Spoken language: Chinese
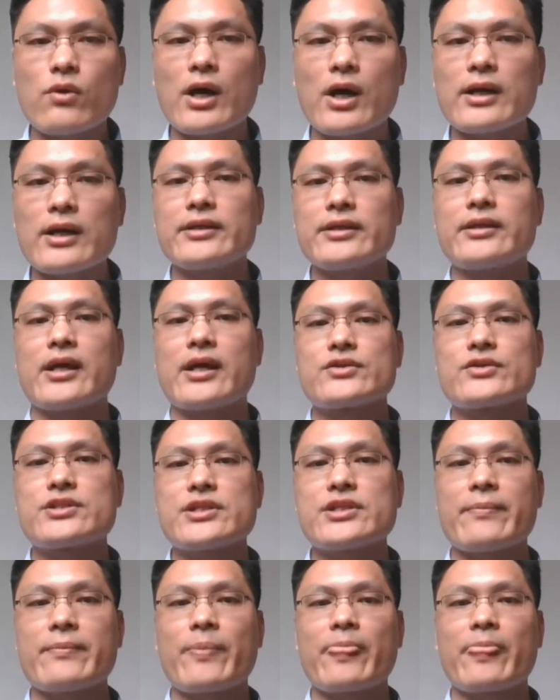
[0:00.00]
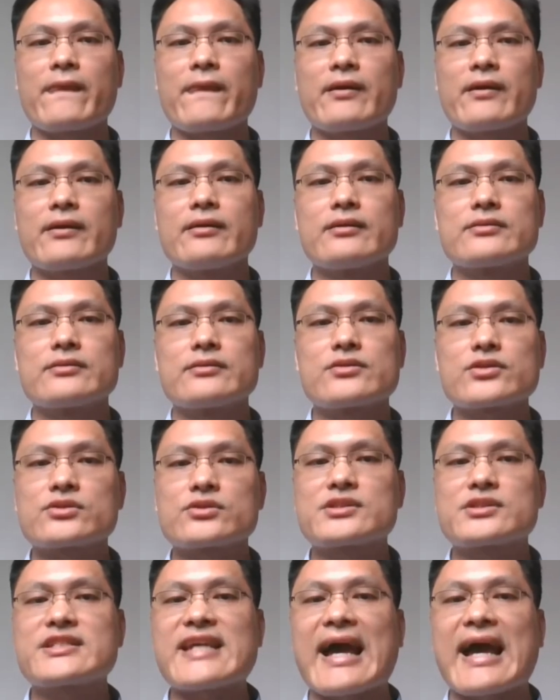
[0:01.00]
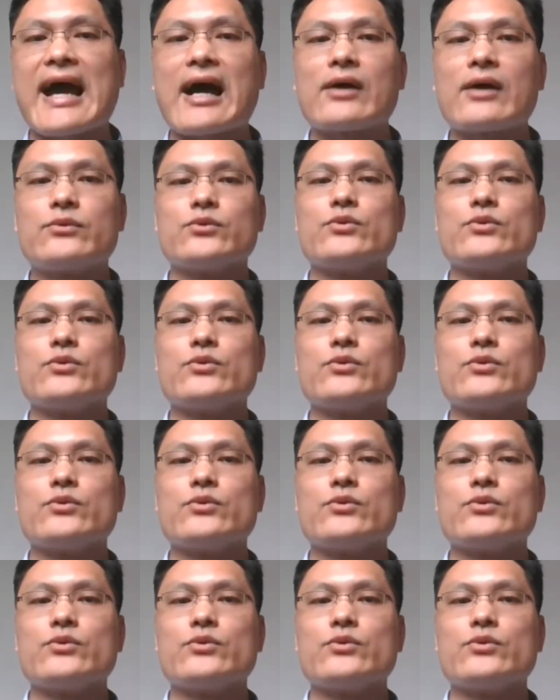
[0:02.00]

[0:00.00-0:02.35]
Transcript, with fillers: 哥白尼的天文学打破了地球